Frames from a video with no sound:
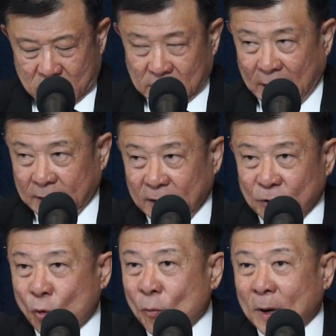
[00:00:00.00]
แต่ที่
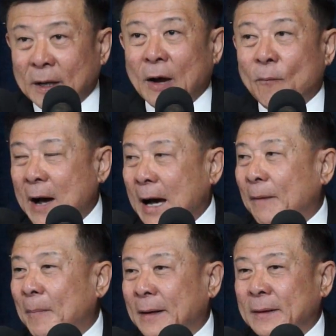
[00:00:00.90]
ดูเหมือนกับว่า
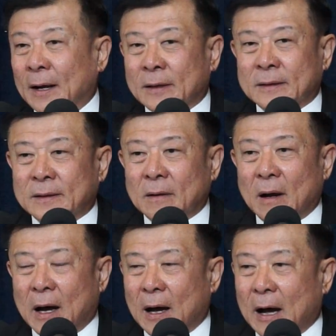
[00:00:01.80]
มันยัง
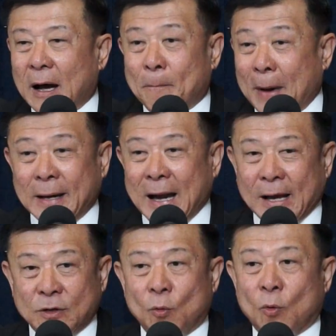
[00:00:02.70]
ไปได้
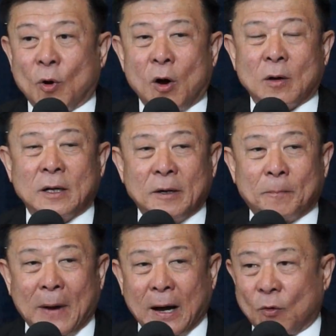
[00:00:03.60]
อยู่ก็คือ
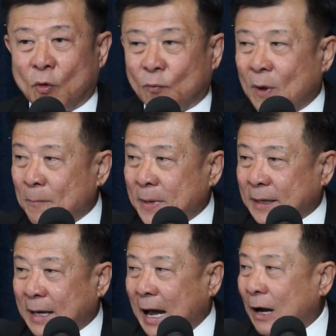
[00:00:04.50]
ปรากฏว่ามี
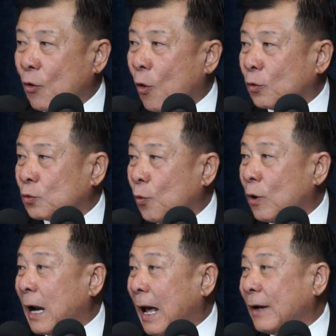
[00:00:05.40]
การลงทุน
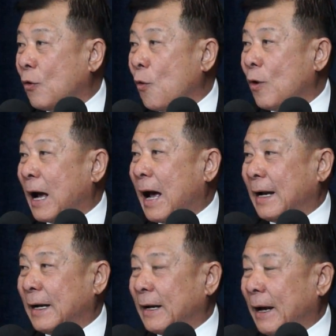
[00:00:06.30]
หลายโครงการ
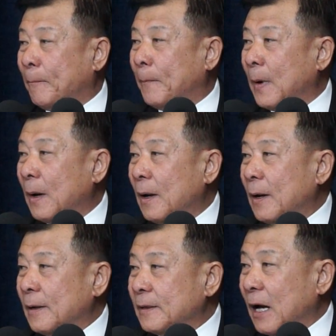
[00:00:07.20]
นะครับ
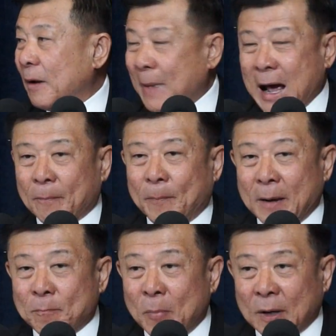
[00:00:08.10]
เยอะมากเป็
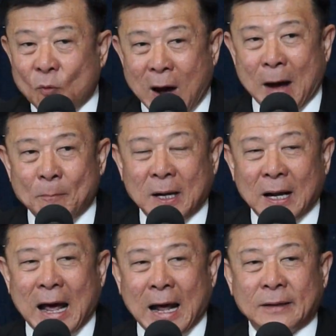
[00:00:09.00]
นกว่าหมื่
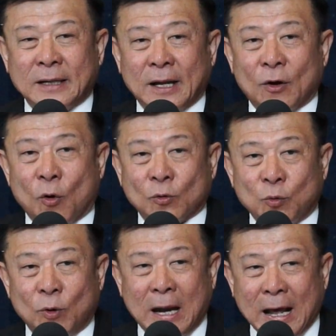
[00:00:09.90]
นล้านที่ลง
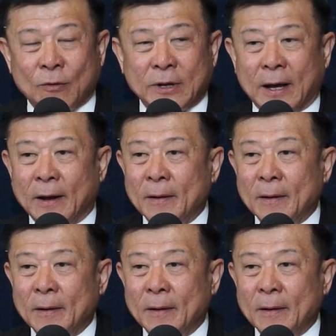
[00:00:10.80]
ทุนแล้วเนี่ย